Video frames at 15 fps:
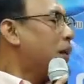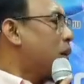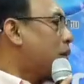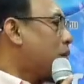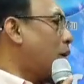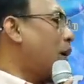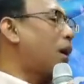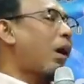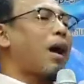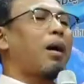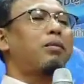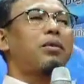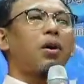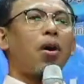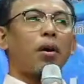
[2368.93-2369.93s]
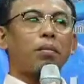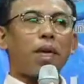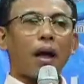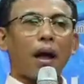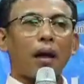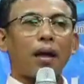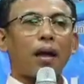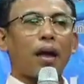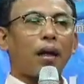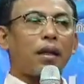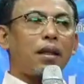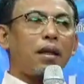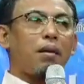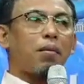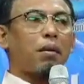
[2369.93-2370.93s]
สวยงามชอบทานอะไร
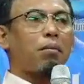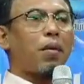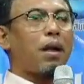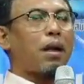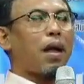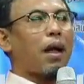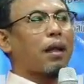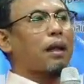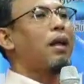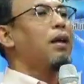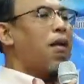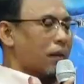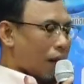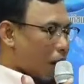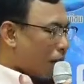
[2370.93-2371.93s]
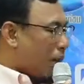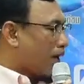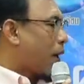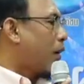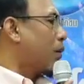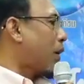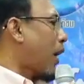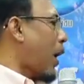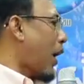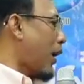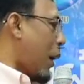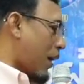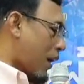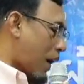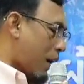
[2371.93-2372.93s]
ที่มันไม่ถ่ายทำให้เขาทาน
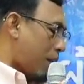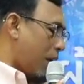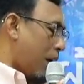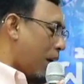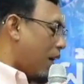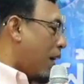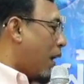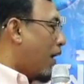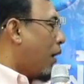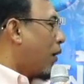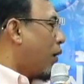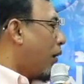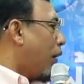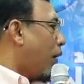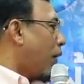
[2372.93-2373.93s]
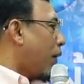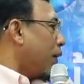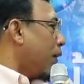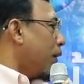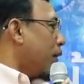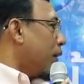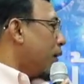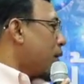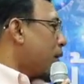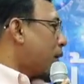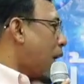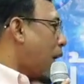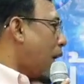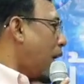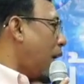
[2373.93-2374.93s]
นะครับแล้วก็
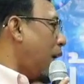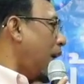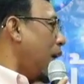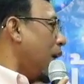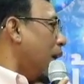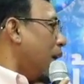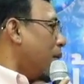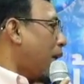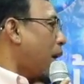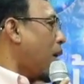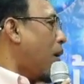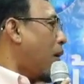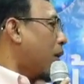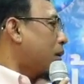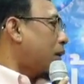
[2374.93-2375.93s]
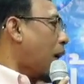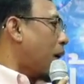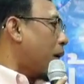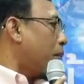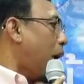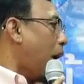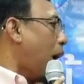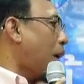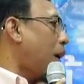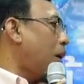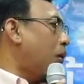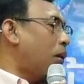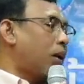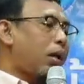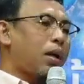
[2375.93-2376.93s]
ใช้ไม่ออกจากบ้าน
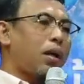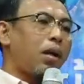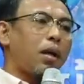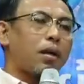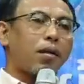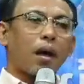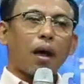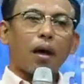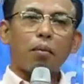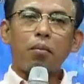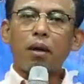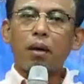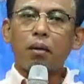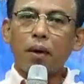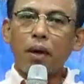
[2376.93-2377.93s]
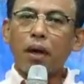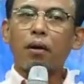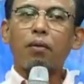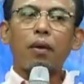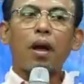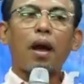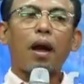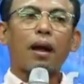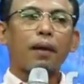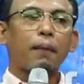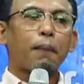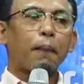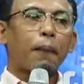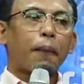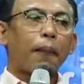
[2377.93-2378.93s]
โดยที่สามีไม่อนุญาต
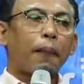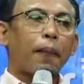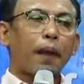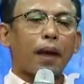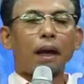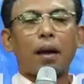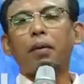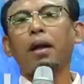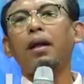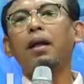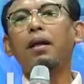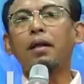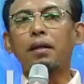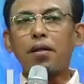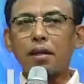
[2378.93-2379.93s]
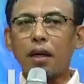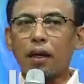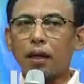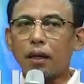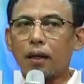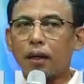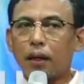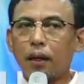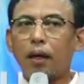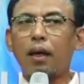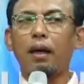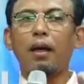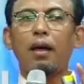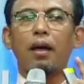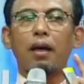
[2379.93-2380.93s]
นะครับอันนี้คือสิ่งหนึ่งที่
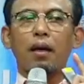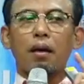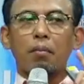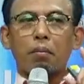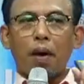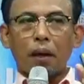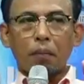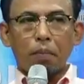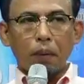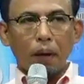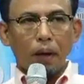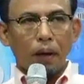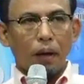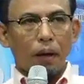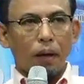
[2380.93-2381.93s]
มันเป็น